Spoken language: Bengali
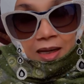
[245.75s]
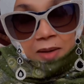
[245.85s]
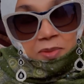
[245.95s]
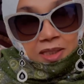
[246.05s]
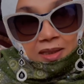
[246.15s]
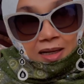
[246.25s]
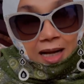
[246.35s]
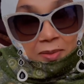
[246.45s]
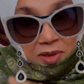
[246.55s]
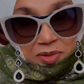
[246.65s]
আমি
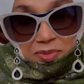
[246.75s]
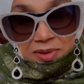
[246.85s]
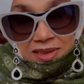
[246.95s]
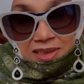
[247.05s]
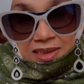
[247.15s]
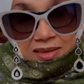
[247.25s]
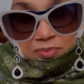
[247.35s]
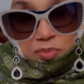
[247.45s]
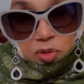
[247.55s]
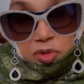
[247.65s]
আবারও বলছি
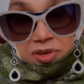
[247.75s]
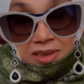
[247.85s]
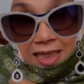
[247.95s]
পুরুষ